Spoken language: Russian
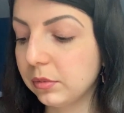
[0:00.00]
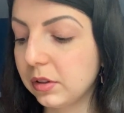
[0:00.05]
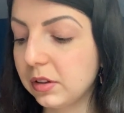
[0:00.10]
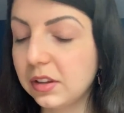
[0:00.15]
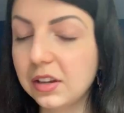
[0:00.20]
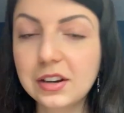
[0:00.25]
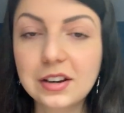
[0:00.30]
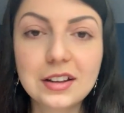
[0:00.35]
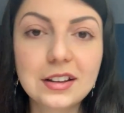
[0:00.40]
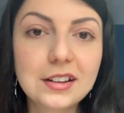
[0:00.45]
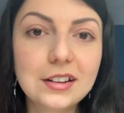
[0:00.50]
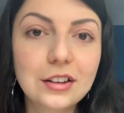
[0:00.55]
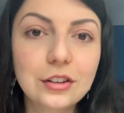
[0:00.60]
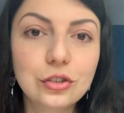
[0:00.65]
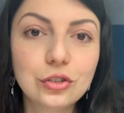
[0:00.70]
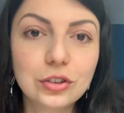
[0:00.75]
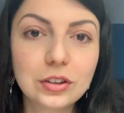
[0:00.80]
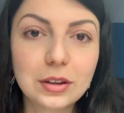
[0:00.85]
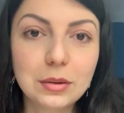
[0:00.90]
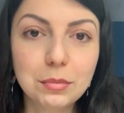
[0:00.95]

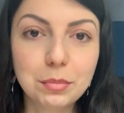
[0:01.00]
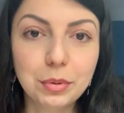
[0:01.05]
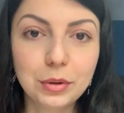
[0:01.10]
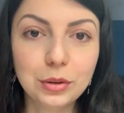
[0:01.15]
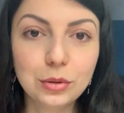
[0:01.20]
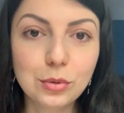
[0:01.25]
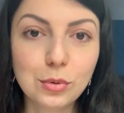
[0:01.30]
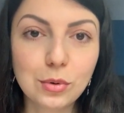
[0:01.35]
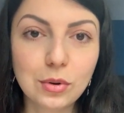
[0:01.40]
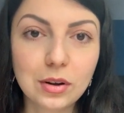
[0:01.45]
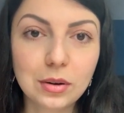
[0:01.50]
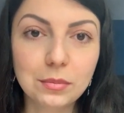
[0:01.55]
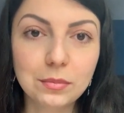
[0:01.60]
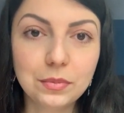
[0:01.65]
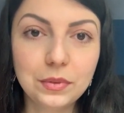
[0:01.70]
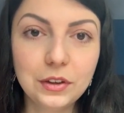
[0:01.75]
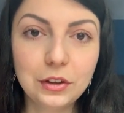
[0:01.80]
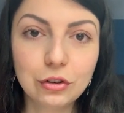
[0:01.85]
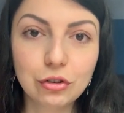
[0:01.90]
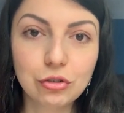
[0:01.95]
энергетическим
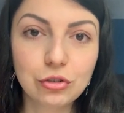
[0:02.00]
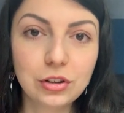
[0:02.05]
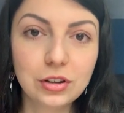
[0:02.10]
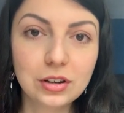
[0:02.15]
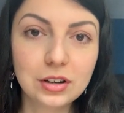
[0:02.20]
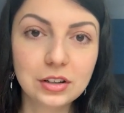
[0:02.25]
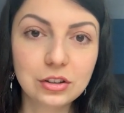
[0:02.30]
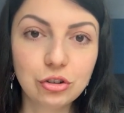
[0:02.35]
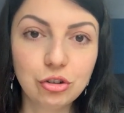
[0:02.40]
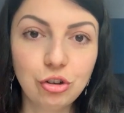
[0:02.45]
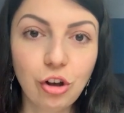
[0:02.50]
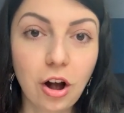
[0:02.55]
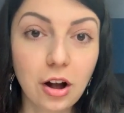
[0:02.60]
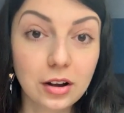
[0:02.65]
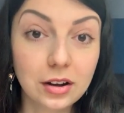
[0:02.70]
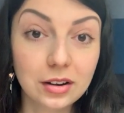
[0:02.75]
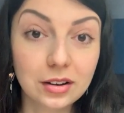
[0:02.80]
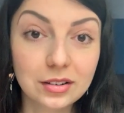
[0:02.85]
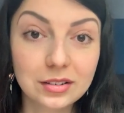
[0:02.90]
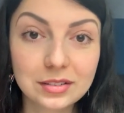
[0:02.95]
потоком нижних
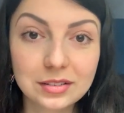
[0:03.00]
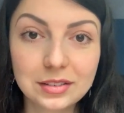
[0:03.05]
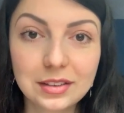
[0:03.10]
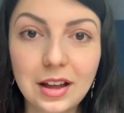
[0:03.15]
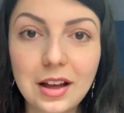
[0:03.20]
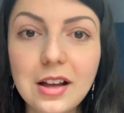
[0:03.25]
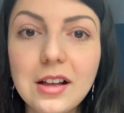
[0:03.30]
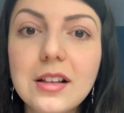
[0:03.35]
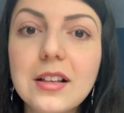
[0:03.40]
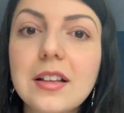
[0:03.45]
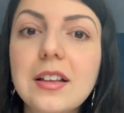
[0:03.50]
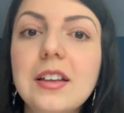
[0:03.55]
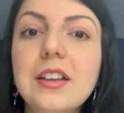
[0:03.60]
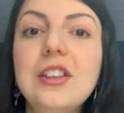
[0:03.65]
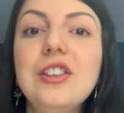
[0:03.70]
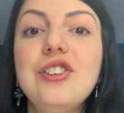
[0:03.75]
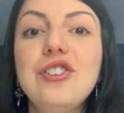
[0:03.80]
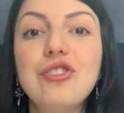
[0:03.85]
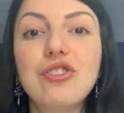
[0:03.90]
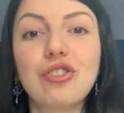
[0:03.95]
чакр, да,
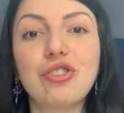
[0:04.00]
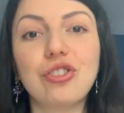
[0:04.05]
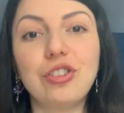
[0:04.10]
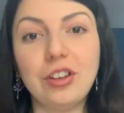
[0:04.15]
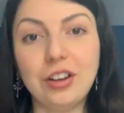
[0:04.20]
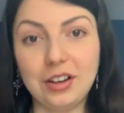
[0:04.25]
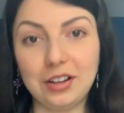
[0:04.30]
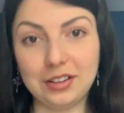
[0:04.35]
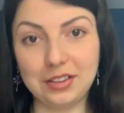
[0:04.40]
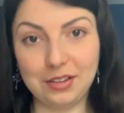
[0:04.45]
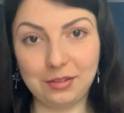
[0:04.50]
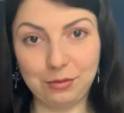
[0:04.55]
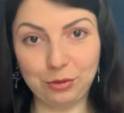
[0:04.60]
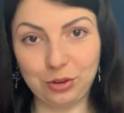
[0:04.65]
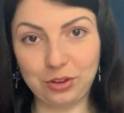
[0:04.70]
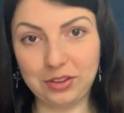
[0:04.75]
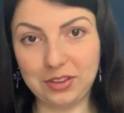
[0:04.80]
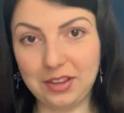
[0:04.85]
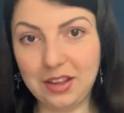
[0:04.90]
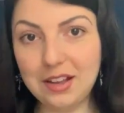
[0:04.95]
нижних это
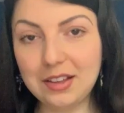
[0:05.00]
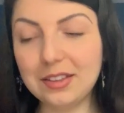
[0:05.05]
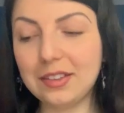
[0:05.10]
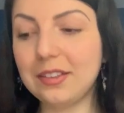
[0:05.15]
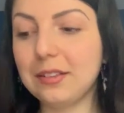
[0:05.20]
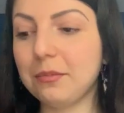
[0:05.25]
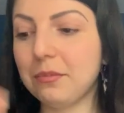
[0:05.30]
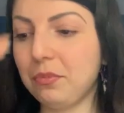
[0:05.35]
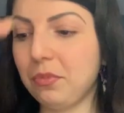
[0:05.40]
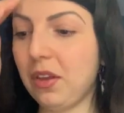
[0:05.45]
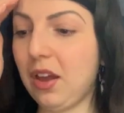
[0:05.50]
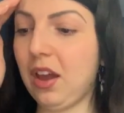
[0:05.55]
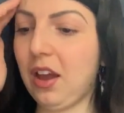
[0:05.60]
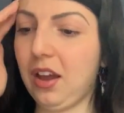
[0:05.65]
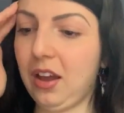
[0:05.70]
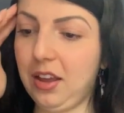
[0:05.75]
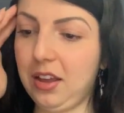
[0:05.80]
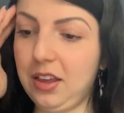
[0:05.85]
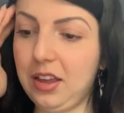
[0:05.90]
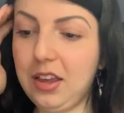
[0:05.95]
вот здесь,
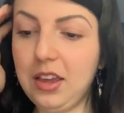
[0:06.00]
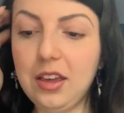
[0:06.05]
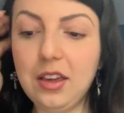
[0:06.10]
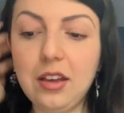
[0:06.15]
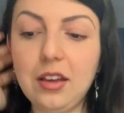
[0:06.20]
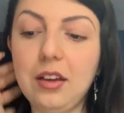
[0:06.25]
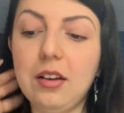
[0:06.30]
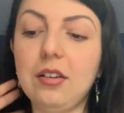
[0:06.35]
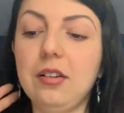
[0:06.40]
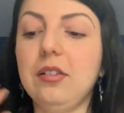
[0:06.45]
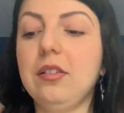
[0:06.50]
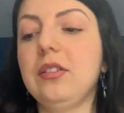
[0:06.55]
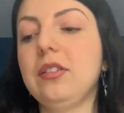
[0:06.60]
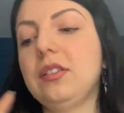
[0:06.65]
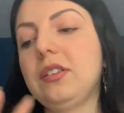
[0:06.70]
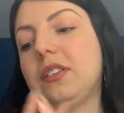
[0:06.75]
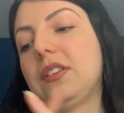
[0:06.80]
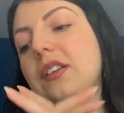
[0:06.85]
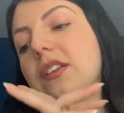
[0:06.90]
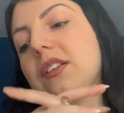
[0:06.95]
и
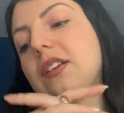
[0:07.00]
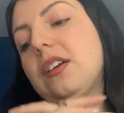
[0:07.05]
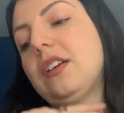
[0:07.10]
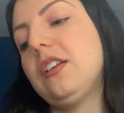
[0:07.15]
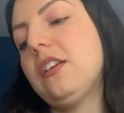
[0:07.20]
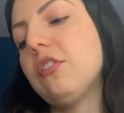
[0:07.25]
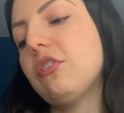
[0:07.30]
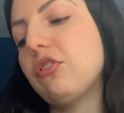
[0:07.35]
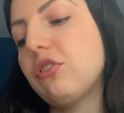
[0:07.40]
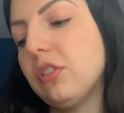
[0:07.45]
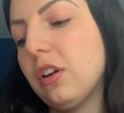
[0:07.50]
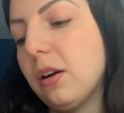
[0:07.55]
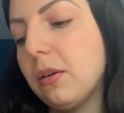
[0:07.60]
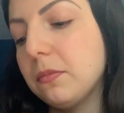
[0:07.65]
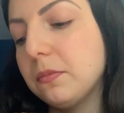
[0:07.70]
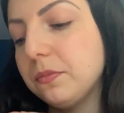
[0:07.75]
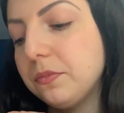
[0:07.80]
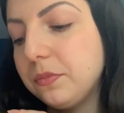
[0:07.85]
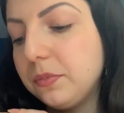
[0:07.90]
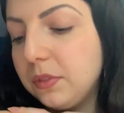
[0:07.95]
э, здесь,
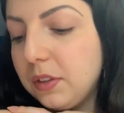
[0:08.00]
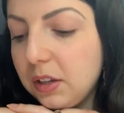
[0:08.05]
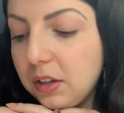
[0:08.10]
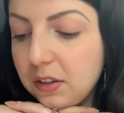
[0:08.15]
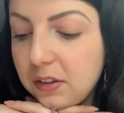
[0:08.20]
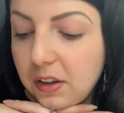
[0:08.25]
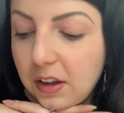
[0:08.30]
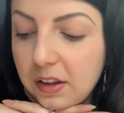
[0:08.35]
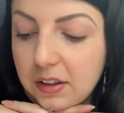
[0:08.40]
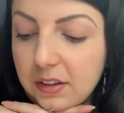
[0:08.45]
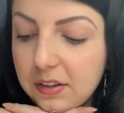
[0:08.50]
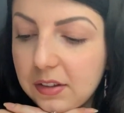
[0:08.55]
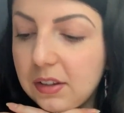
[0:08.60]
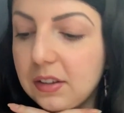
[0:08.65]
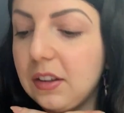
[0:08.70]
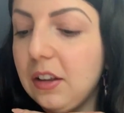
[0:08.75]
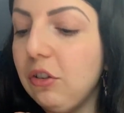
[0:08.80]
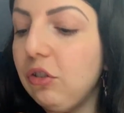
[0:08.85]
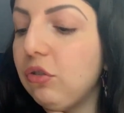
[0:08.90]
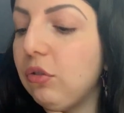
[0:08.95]
конечно, нельзя не
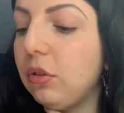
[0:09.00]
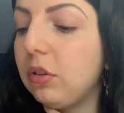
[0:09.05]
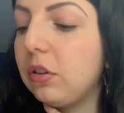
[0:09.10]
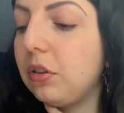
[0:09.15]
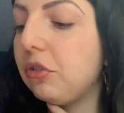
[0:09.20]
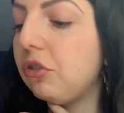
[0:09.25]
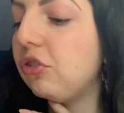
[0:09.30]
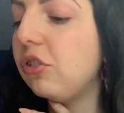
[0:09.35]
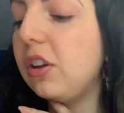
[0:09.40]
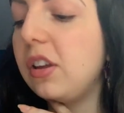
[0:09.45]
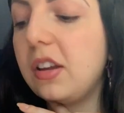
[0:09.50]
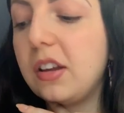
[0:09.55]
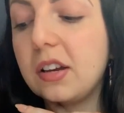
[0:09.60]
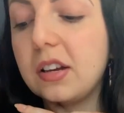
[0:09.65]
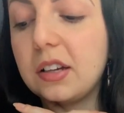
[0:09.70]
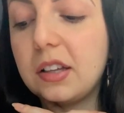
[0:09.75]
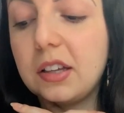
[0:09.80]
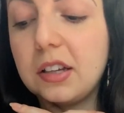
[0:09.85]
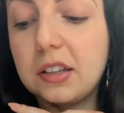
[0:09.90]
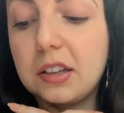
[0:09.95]
сказать, что отношений
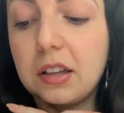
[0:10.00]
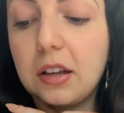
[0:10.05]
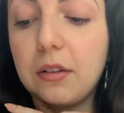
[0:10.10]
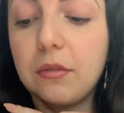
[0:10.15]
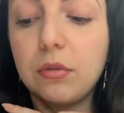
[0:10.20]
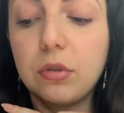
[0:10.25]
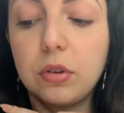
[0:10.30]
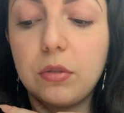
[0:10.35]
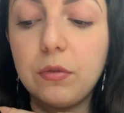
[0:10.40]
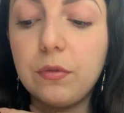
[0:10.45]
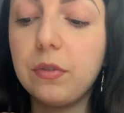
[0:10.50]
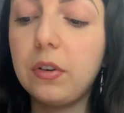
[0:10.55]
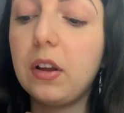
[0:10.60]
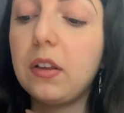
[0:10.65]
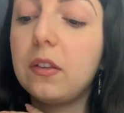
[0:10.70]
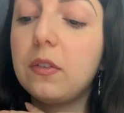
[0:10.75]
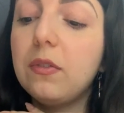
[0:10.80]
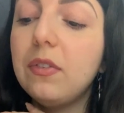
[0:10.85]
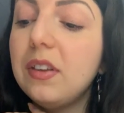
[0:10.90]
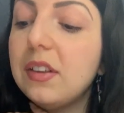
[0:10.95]
каких-то вот в
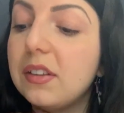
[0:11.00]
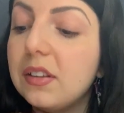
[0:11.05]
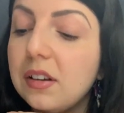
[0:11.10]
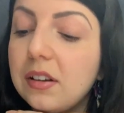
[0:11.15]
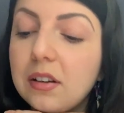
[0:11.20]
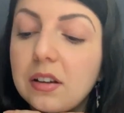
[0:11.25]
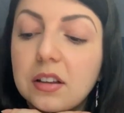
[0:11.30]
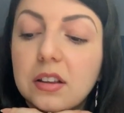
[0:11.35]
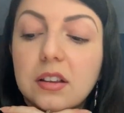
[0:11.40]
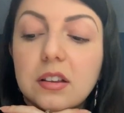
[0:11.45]
развитии